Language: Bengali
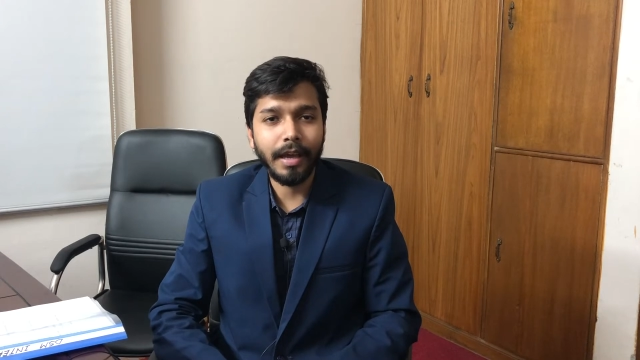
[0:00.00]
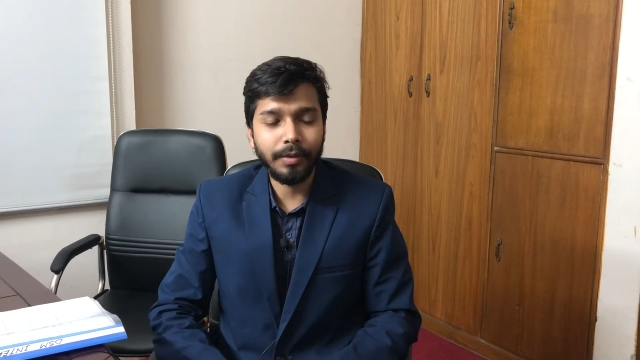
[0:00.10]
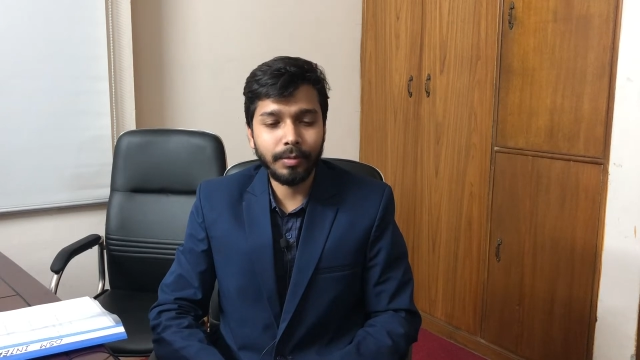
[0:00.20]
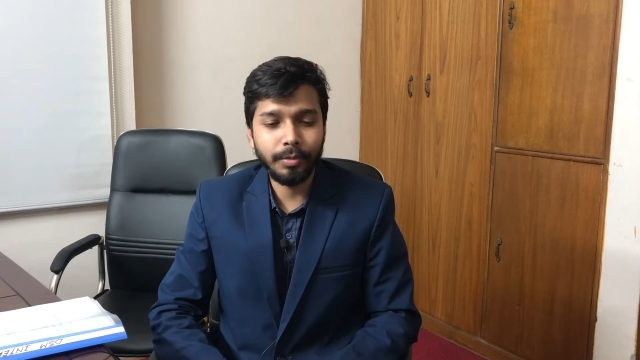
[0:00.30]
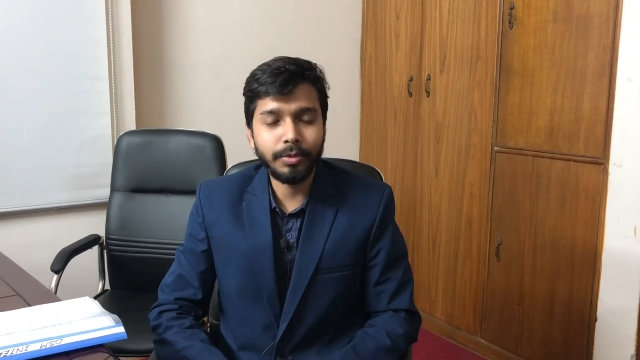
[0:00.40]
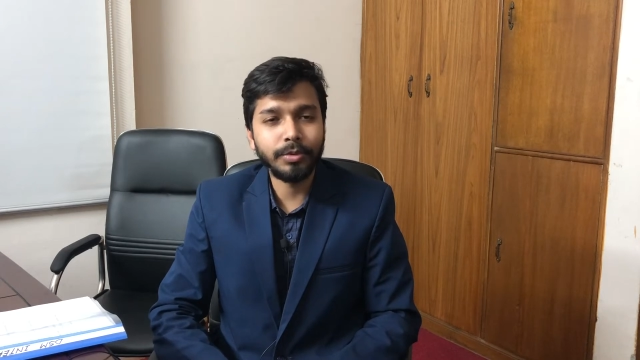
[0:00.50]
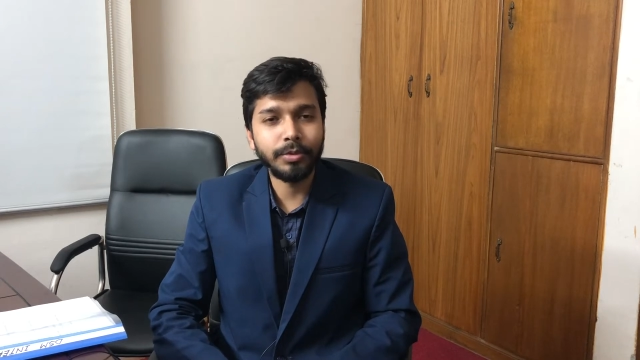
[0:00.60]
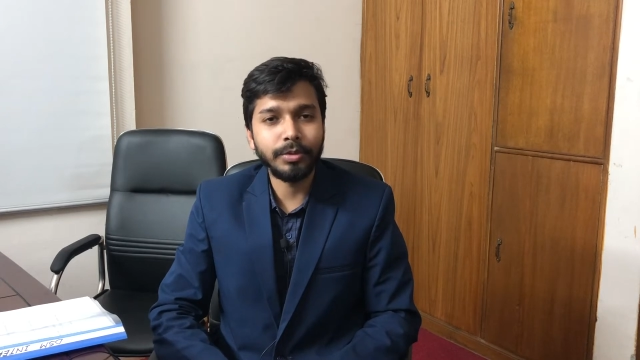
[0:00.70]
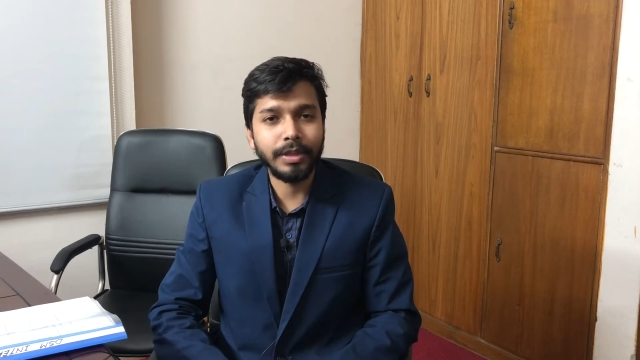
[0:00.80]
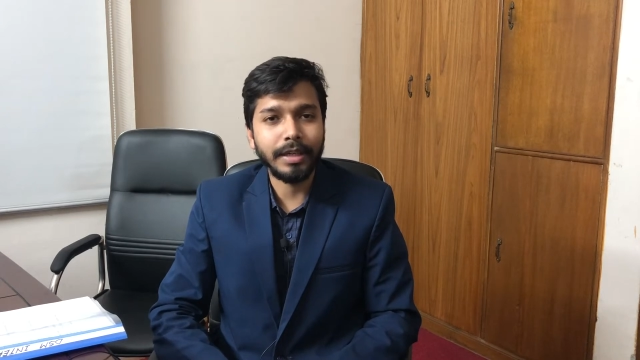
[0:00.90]
এখন পর্যন্ত
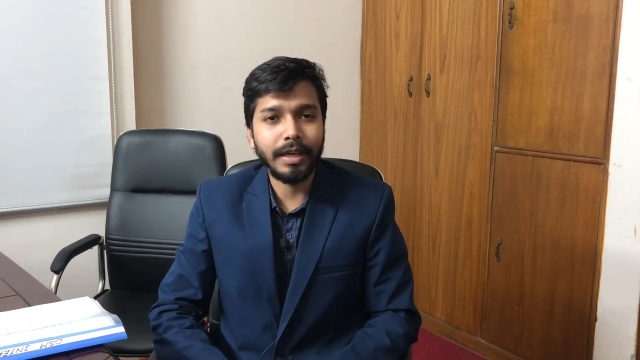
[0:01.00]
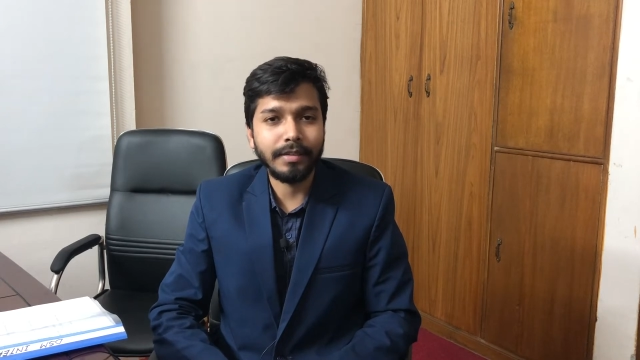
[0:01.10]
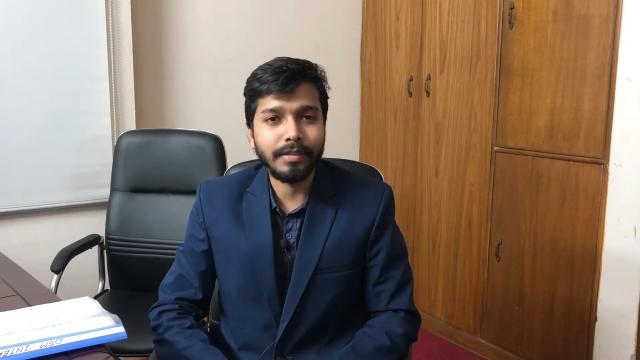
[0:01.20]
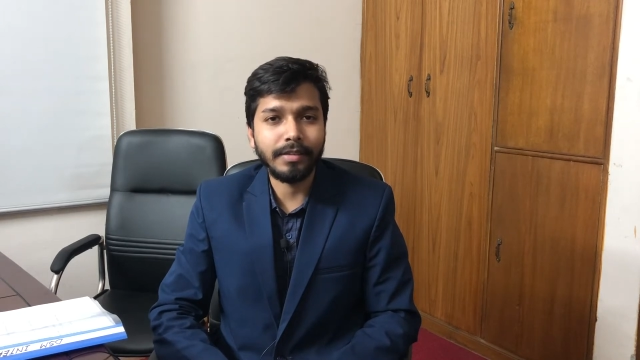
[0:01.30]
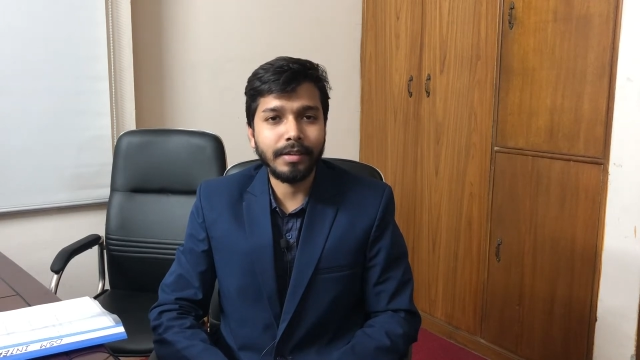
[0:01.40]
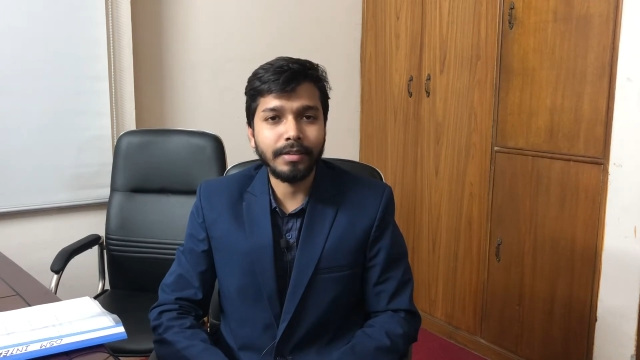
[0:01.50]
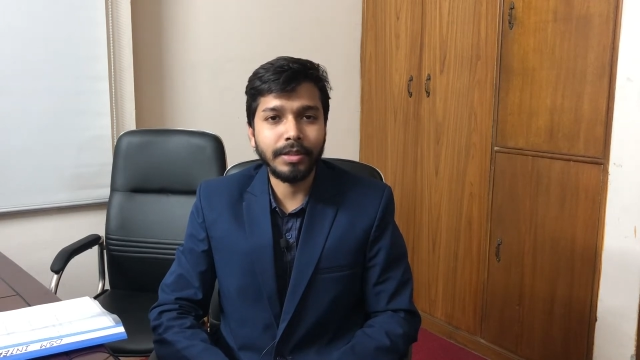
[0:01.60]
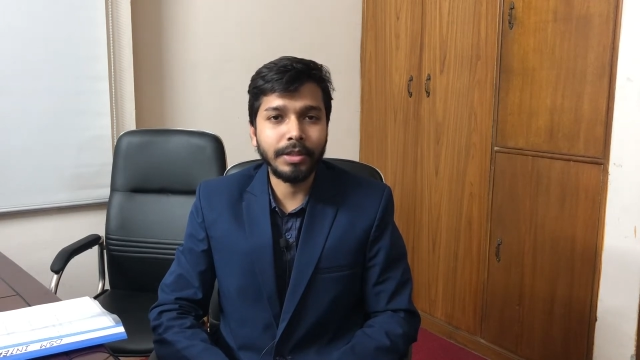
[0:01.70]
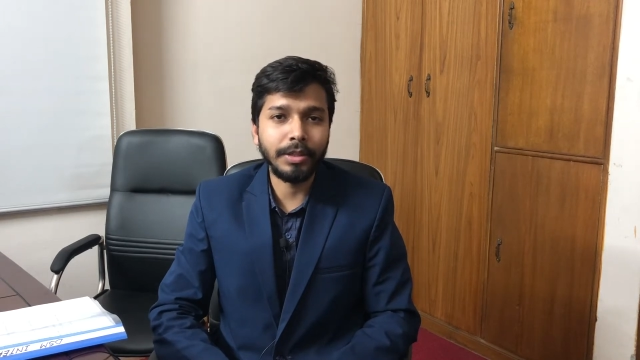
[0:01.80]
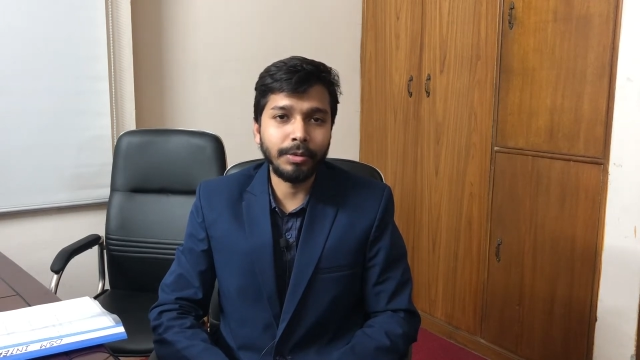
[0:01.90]
যারা আছেন যারা
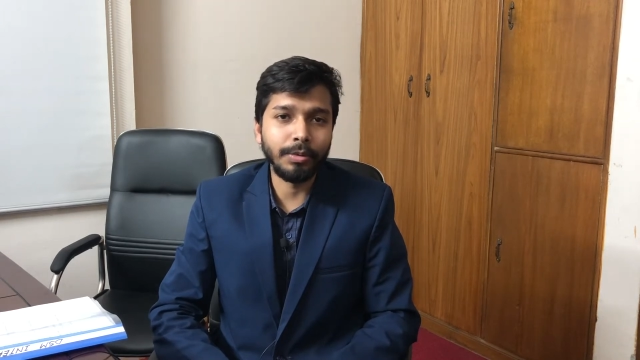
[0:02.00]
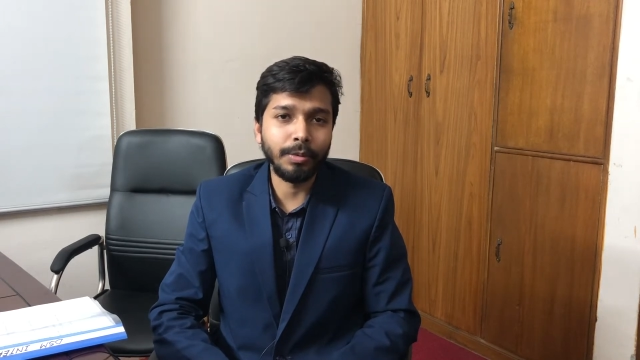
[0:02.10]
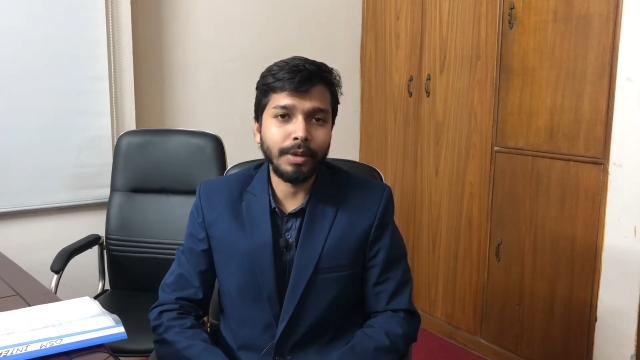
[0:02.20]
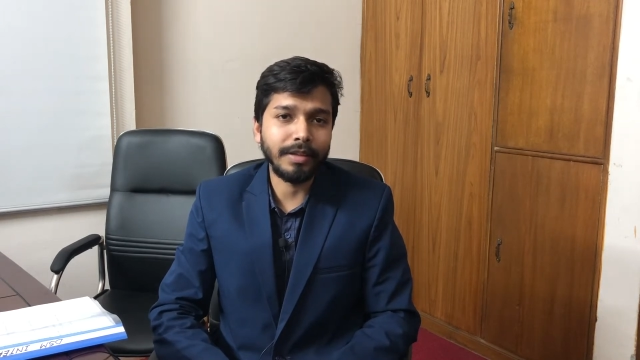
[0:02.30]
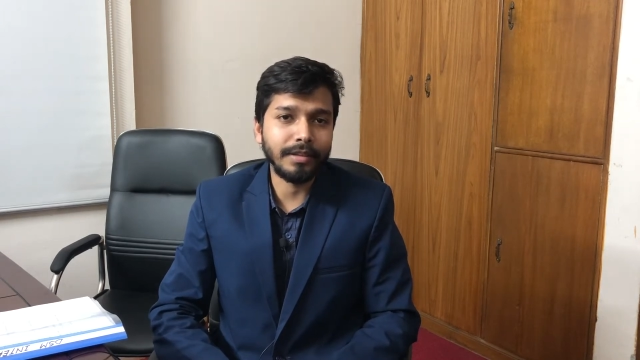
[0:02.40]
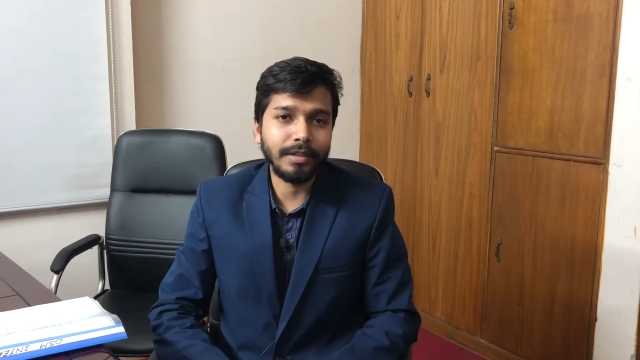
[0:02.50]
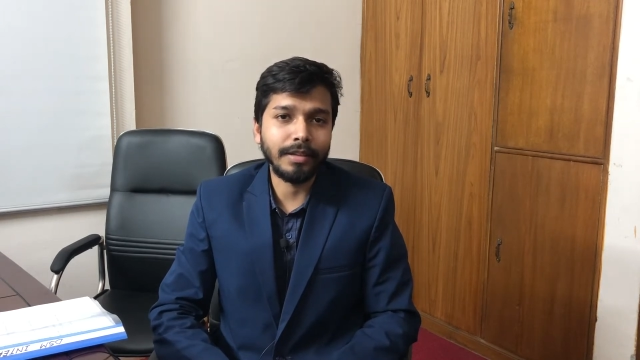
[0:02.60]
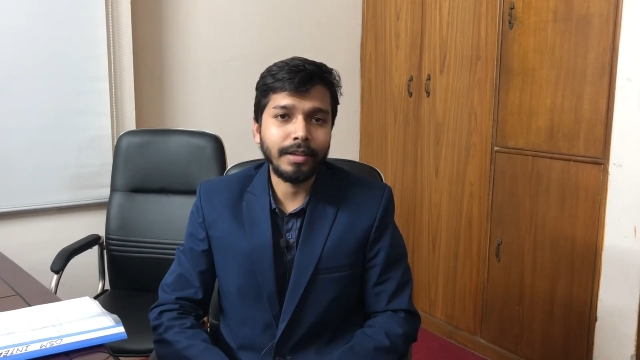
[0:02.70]
শিক্ষিত লোক আছেন